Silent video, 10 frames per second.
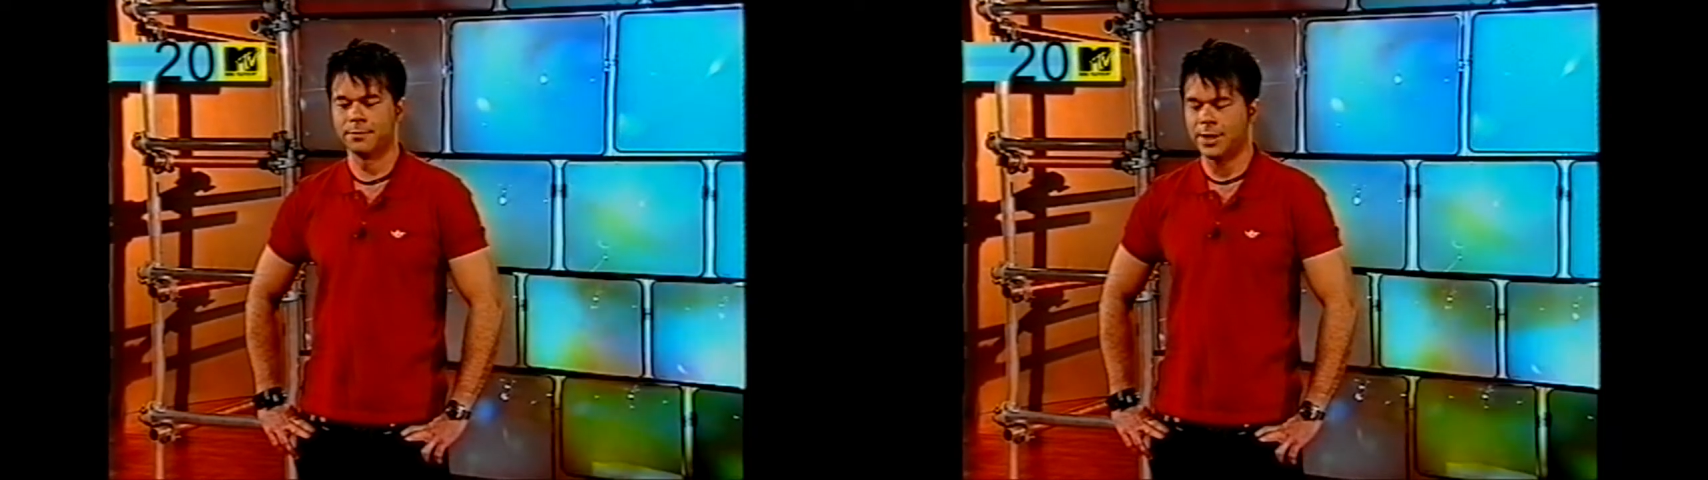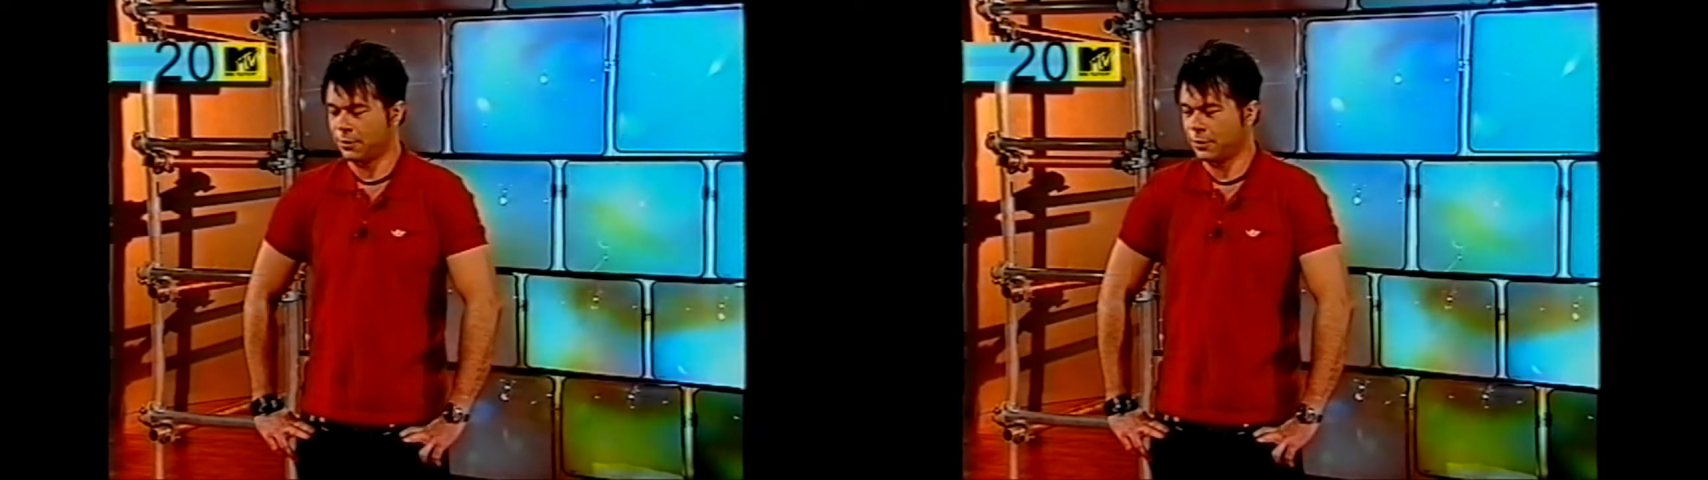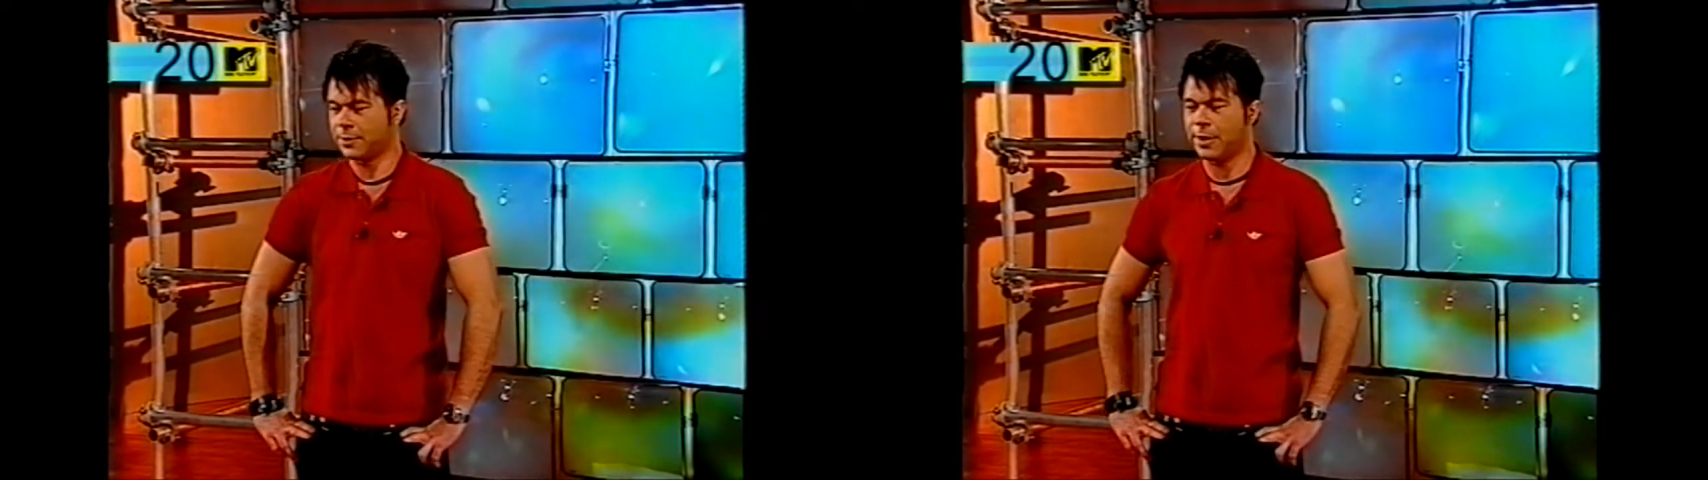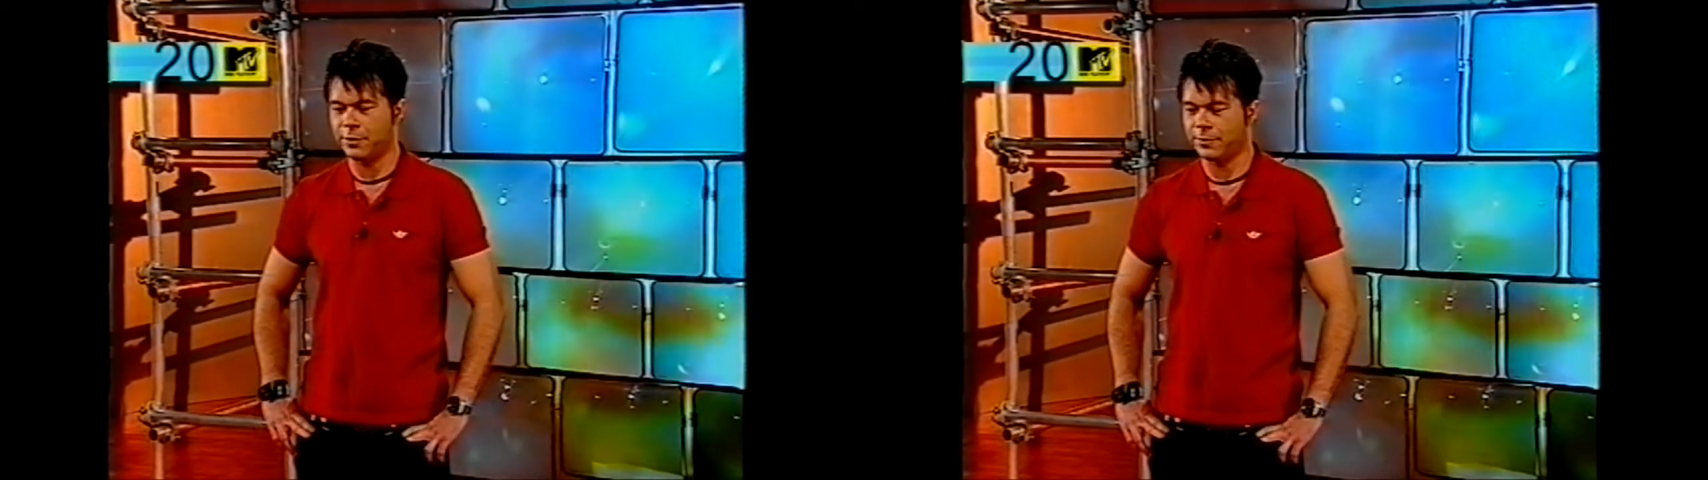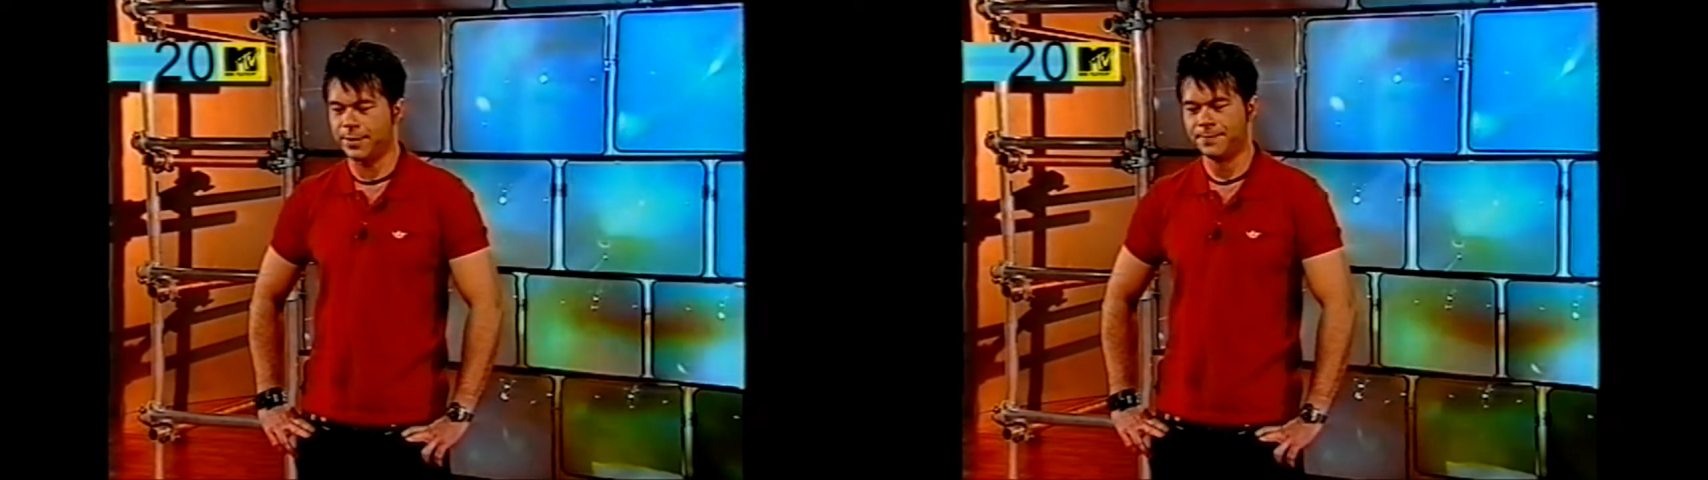weil ich so
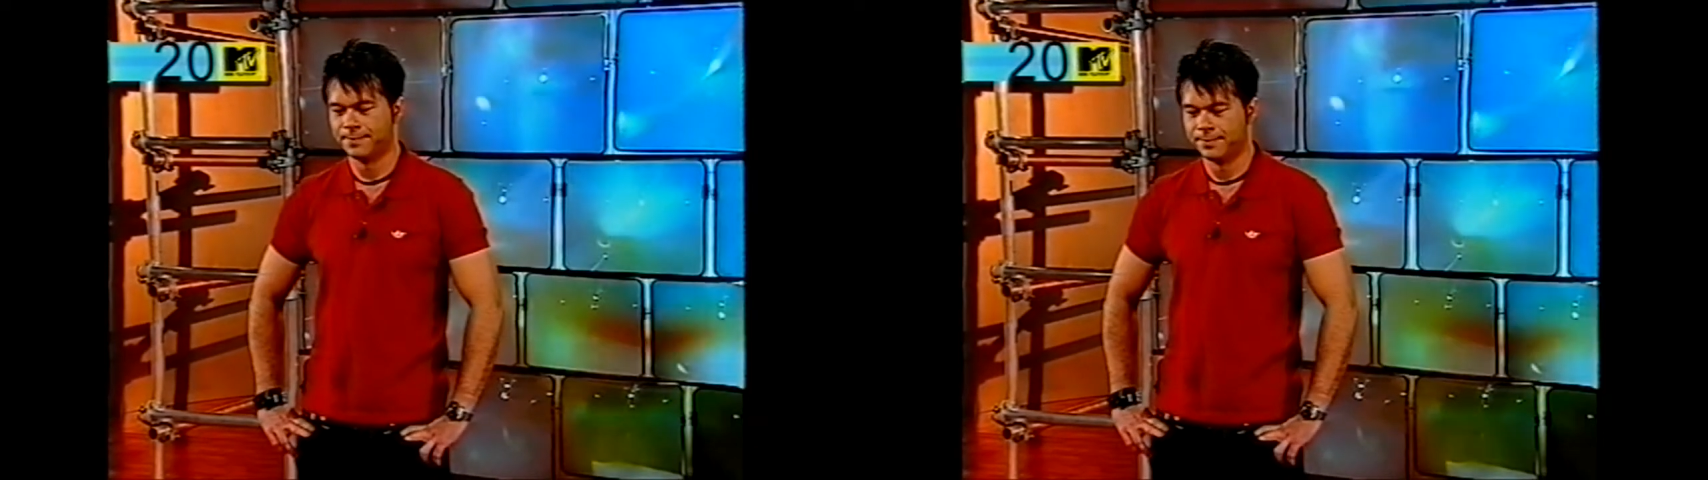verzweifelt war.